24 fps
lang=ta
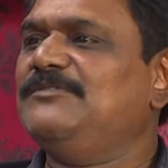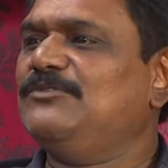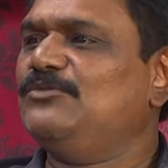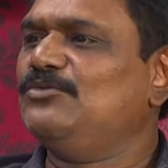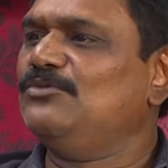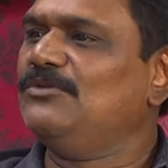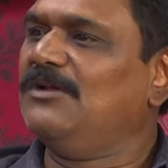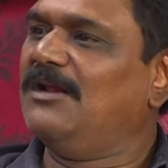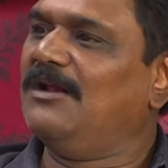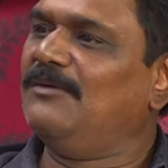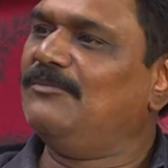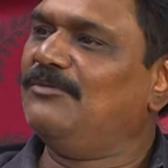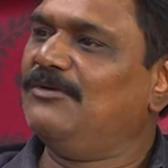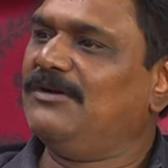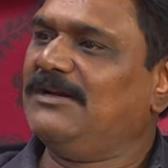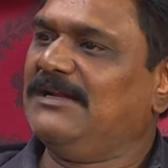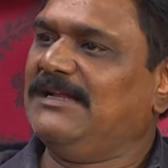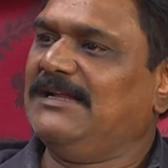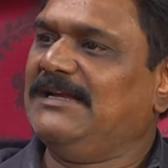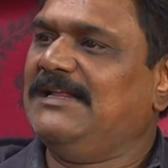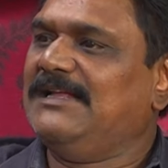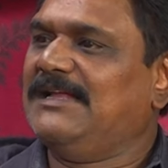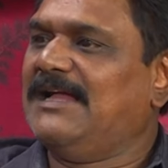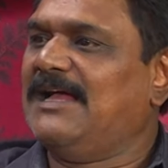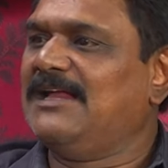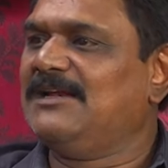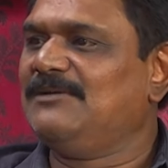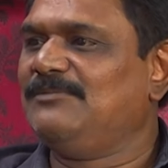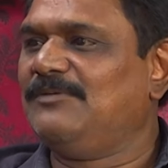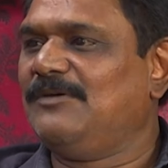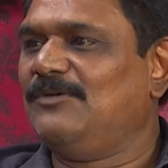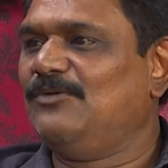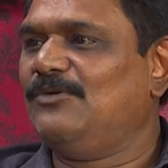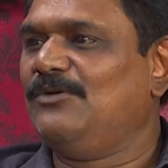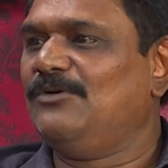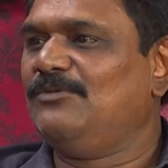துண்டெல்லாம் போட்டிருக்கீங்களே
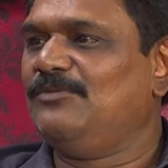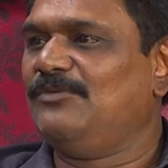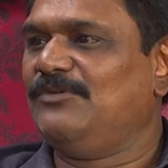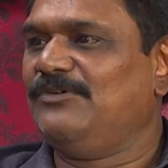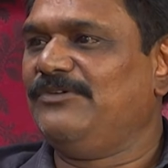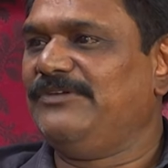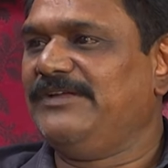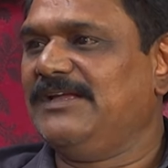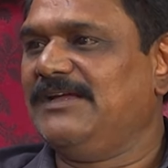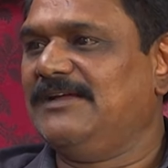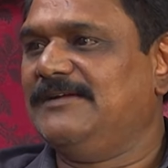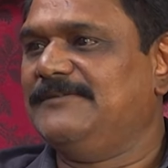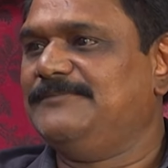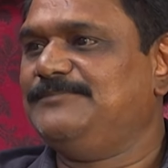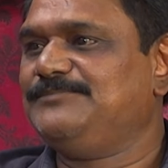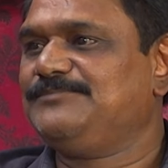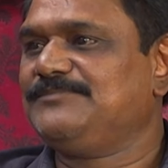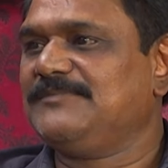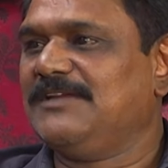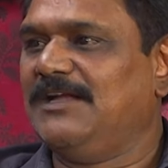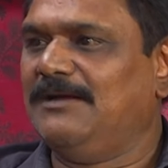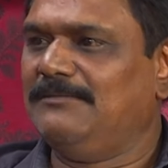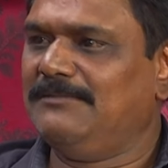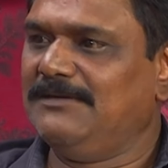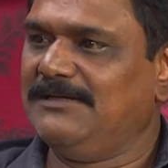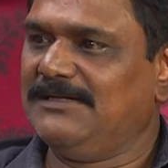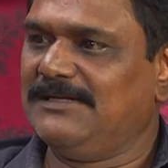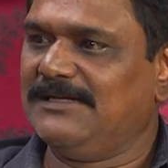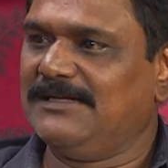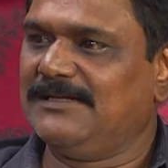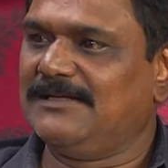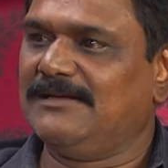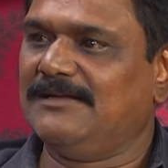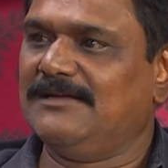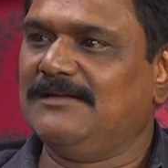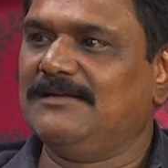யாருக்குப்பா ஓட்டு போடுவீங்க அப்படின்னு
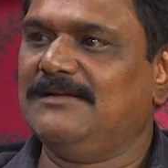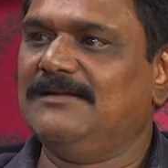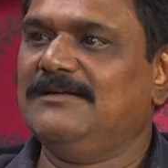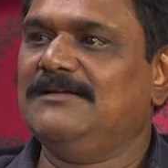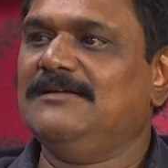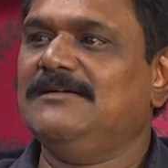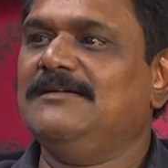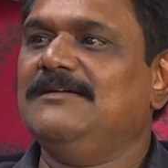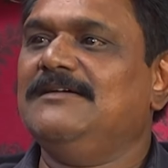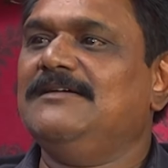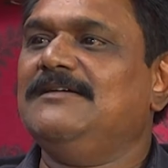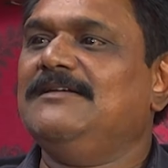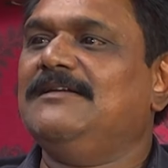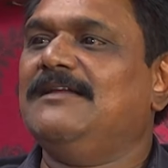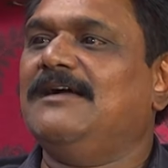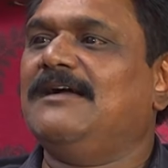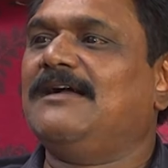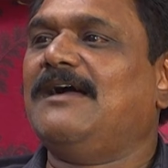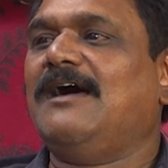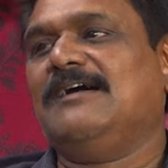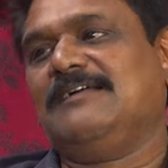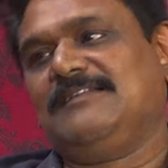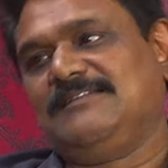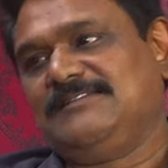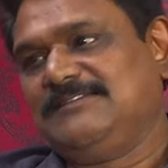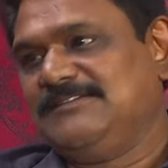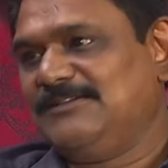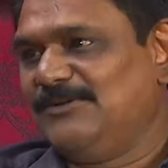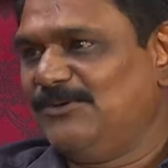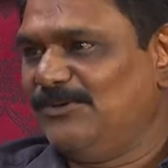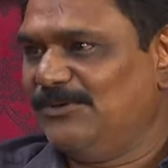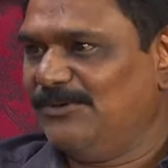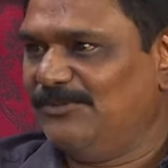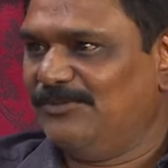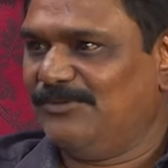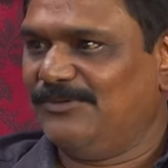கேட்குறாங்க நான் காங்கிரஸுக்கு
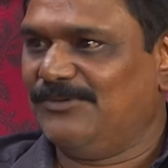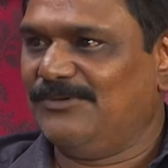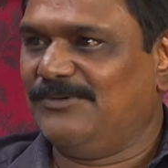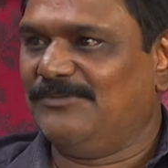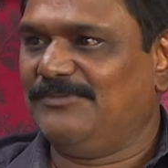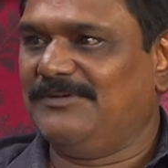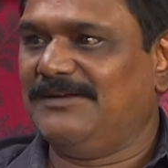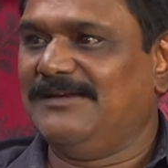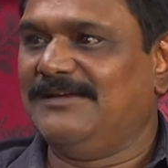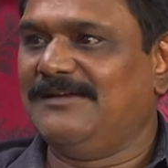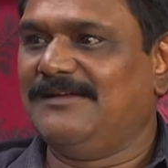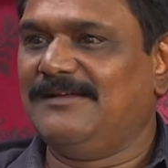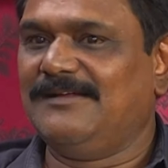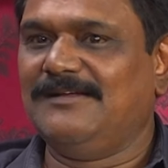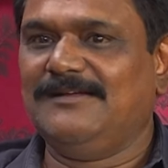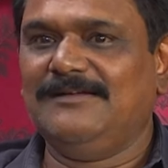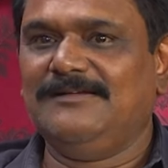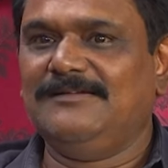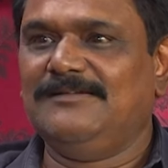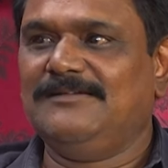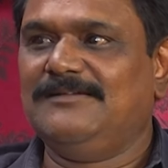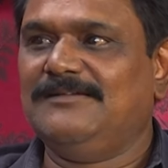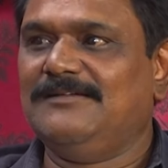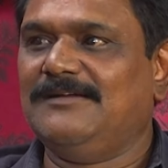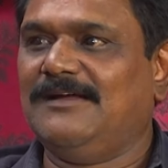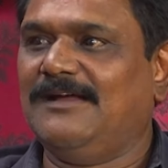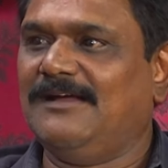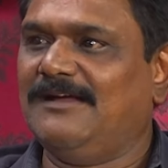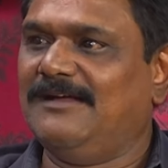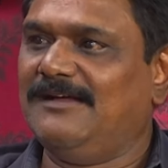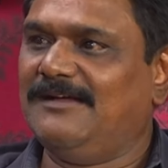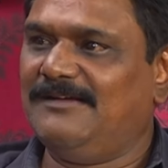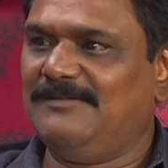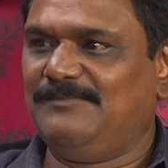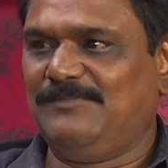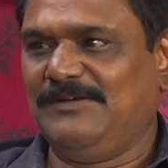தான் ஓட்டு போடுவோம் அப்படின்னா
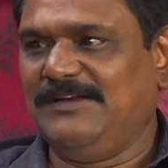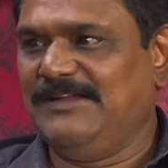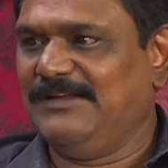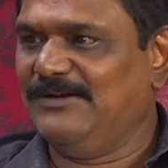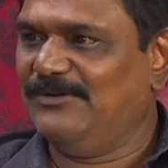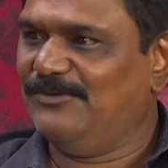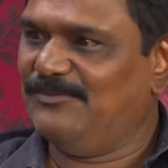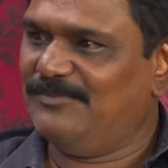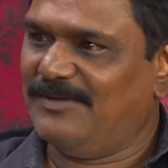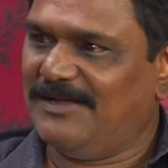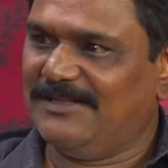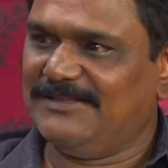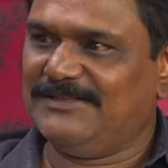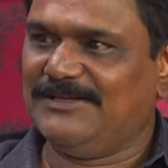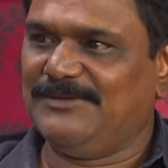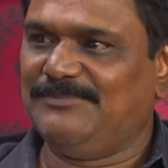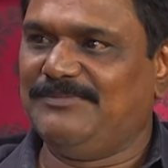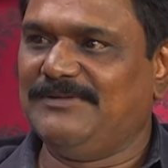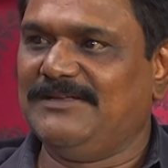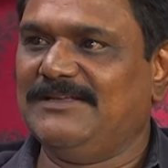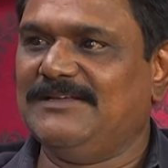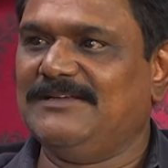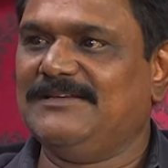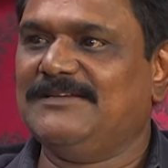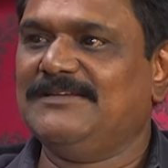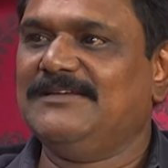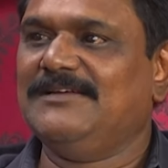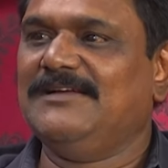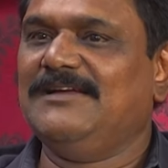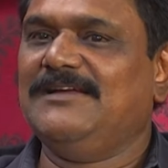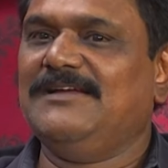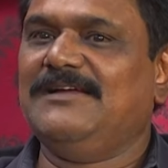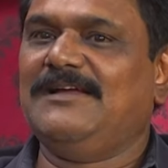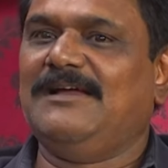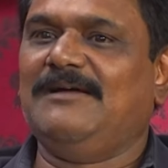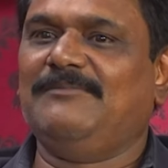நீங்களும் பார்த்துருப்பீங்க
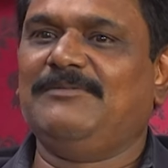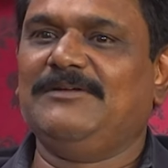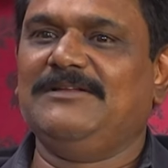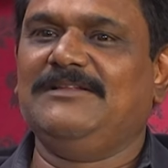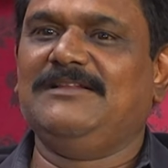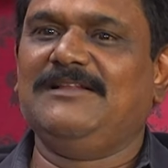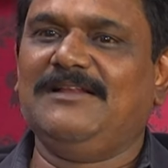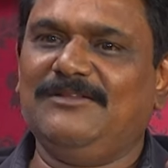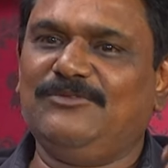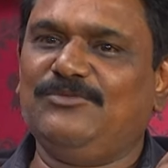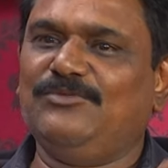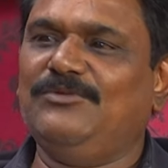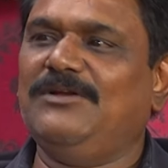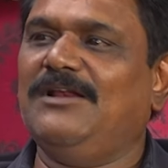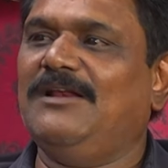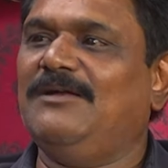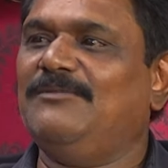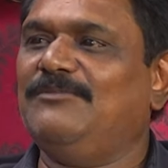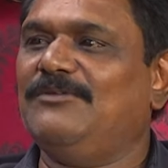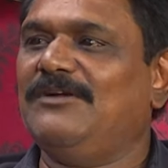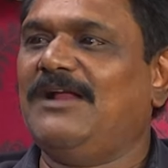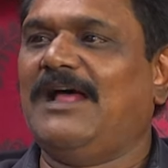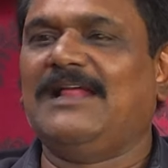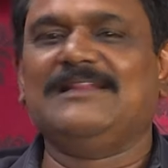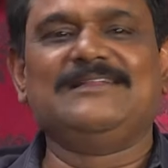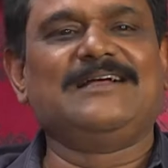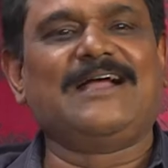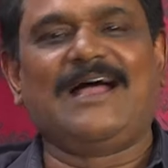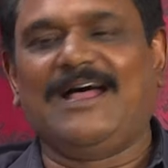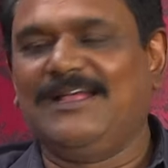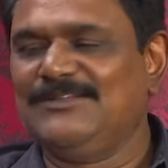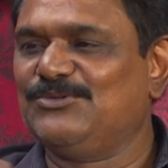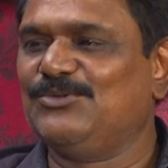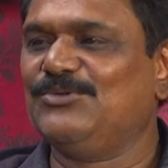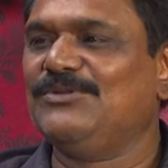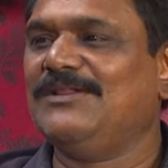அப்போ இதில் துண்டெல்லாம் போடுங்க அது
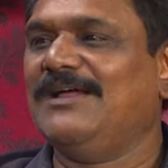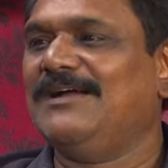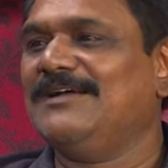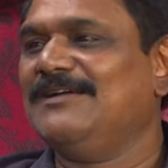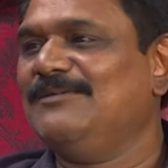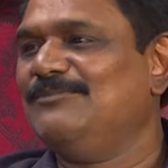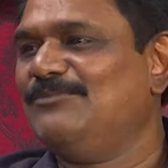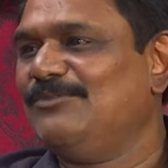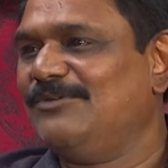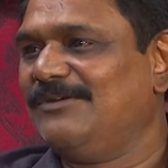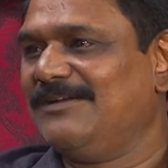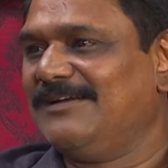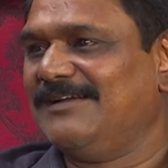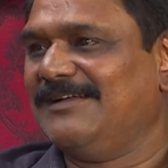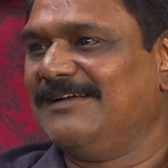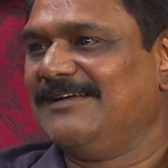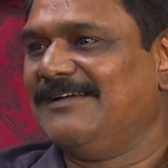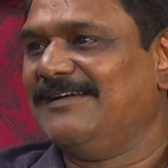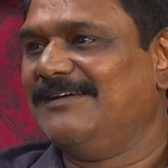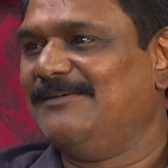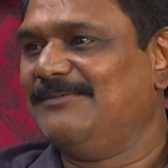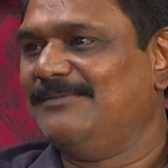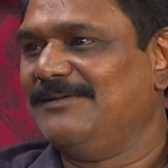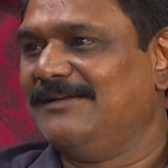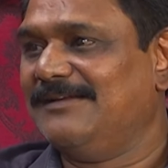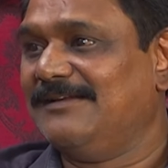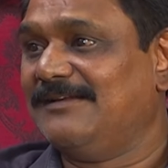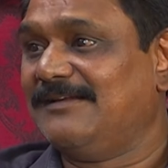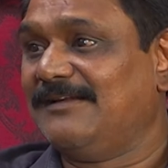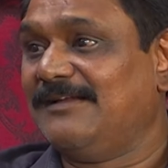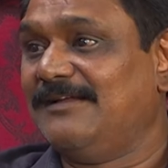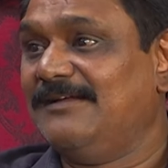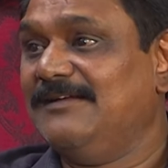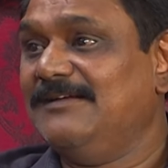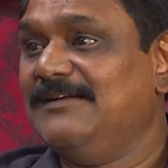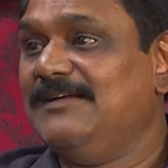காசு கொடுத்தாங்கன்னு போட்டிருக்கேங்க
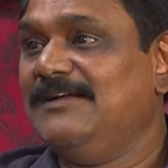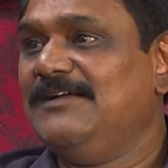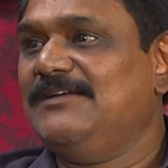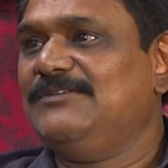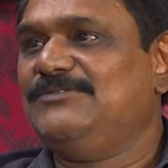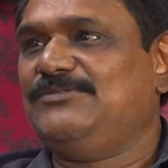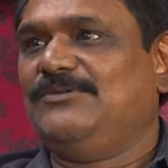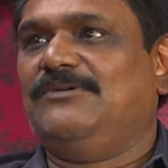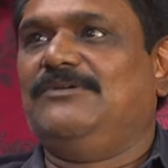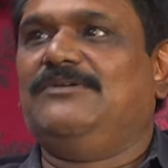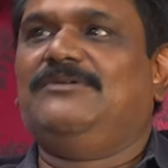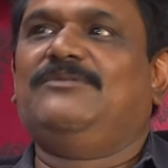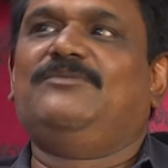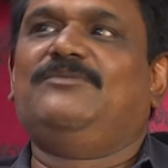அப்படின்றோம் ஸோ